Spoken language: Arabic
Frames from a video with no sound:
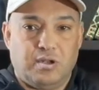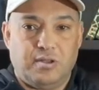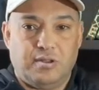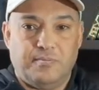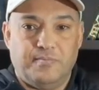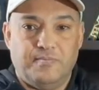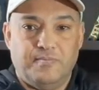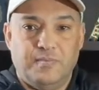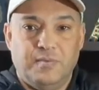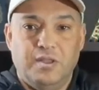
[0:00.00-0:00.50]
كره
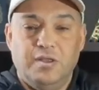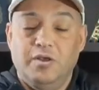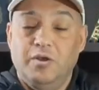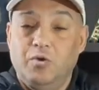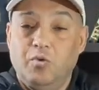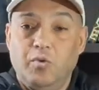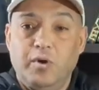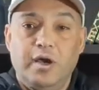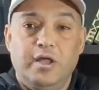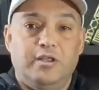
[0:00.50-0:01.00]
القدم
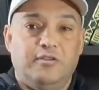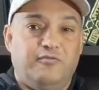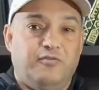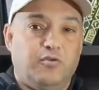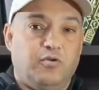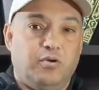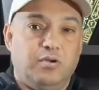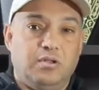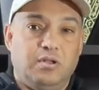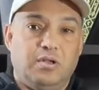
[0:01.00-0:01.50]

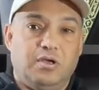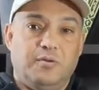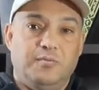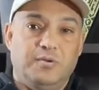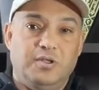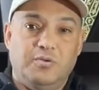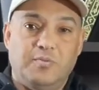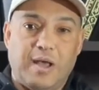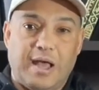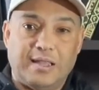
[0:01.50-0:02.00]
وارد في
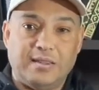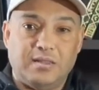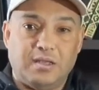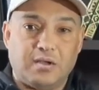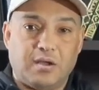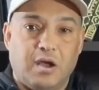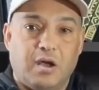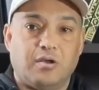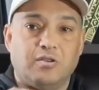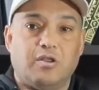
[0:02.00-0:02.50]
كره القدم
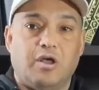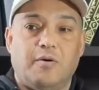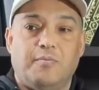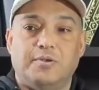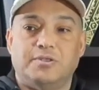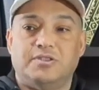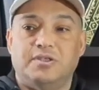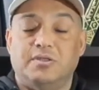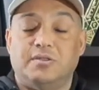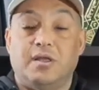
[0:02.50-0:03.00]
يبقى عندك
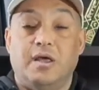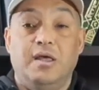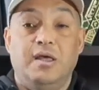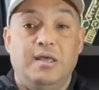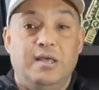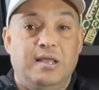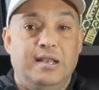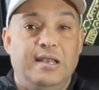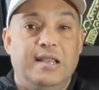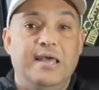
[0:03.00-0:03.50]
اخطاء
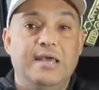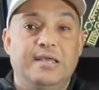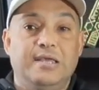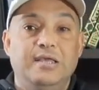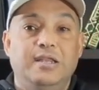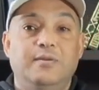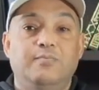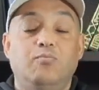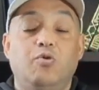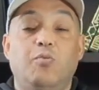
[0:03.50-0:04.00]
بسيطه
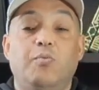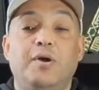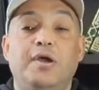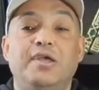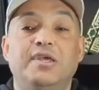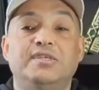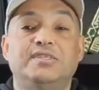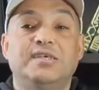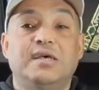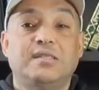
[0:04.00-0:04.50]
لكن
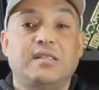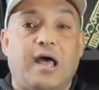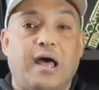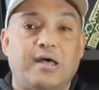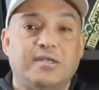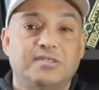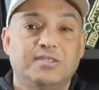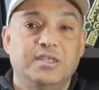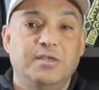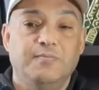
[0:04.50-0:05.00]

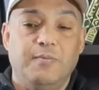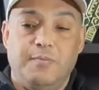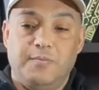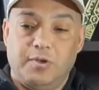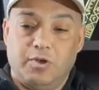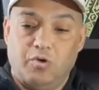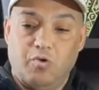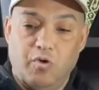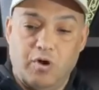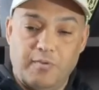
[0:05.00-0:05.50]
مميزات
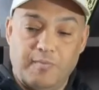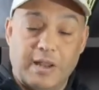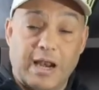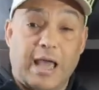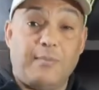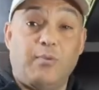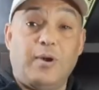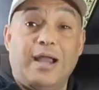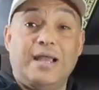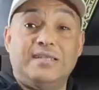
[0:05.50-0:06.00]
عظيمه من
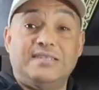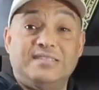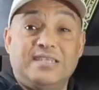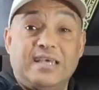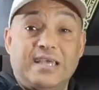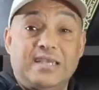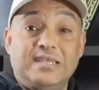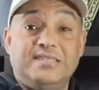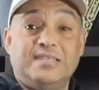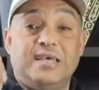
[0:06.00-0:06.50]
جوه
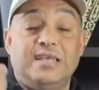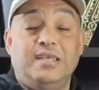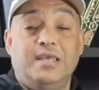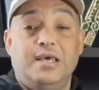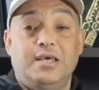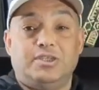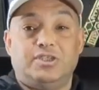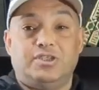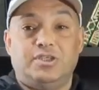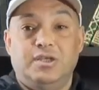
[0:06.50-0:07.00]
الملعب واحد
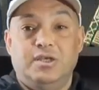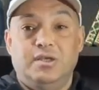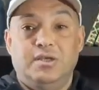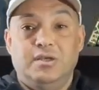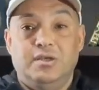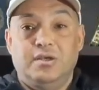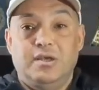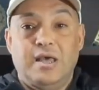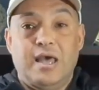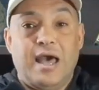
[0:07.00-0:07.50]
زي
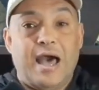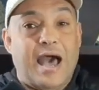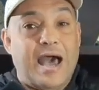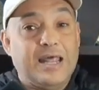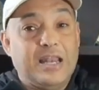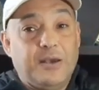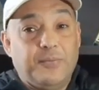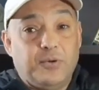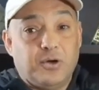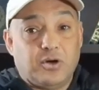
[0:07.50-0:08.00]
زياش
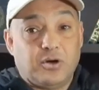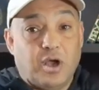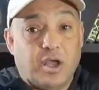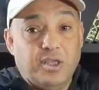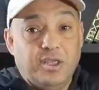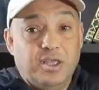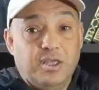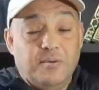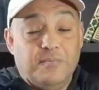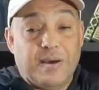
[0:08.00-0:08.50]

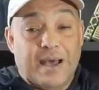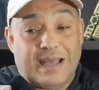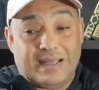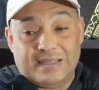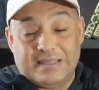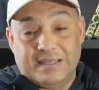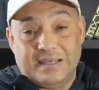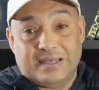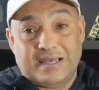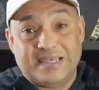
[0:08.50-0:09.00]
انا من
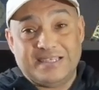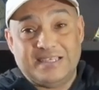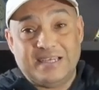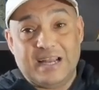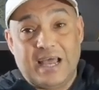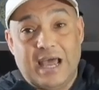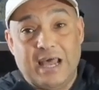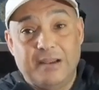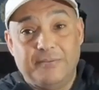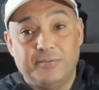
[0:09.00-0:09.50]
رايي بعد
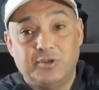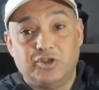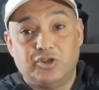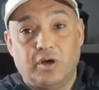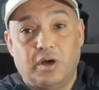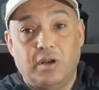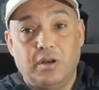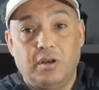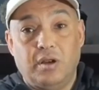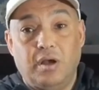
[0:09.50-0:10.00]
كاس
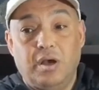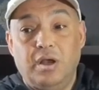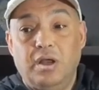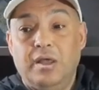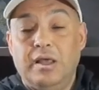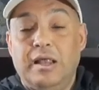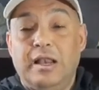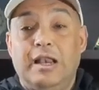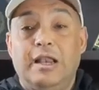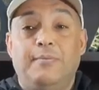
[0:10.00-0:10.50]
العالم ان شاء
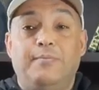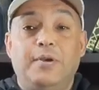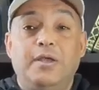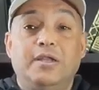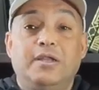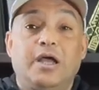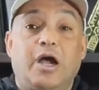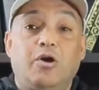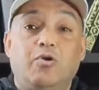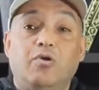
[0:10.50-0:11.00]
الله
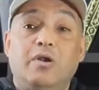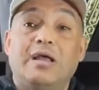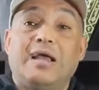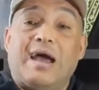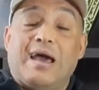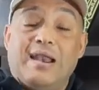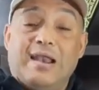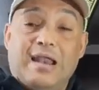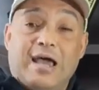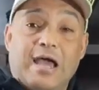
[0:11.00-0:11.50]
لما
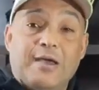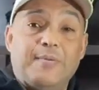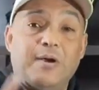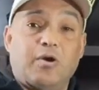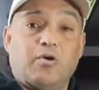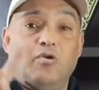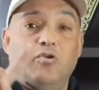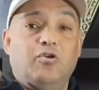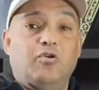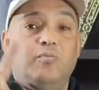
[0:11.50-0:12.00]
يرجع يقول لك
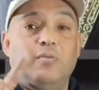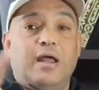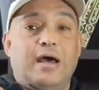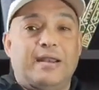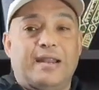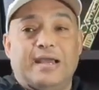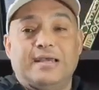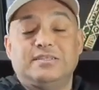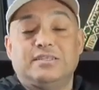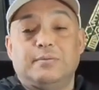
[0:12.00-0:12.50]
هلاعبك
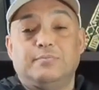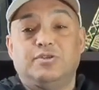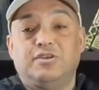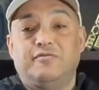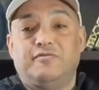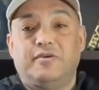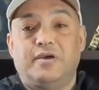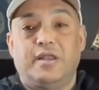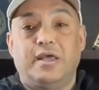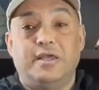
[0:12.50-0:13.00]
قول لهم لا انا
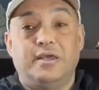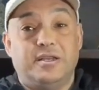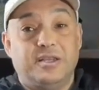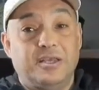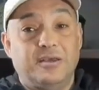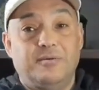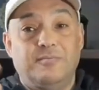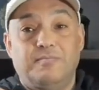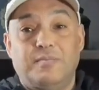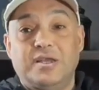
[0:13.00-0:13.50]
عايز امشي
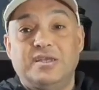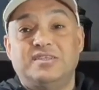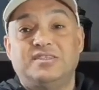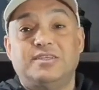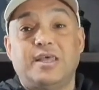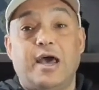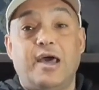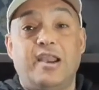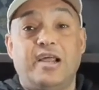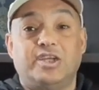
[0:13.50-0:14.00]
في يناير
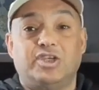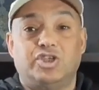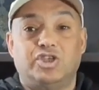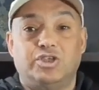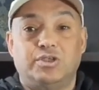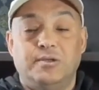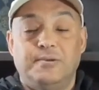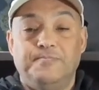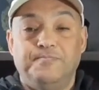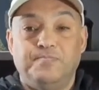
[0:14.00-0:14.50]
ما
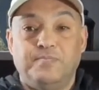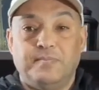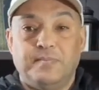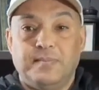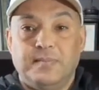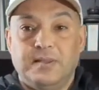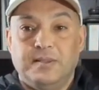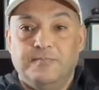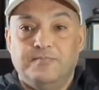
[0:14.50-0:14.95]
يستهلكش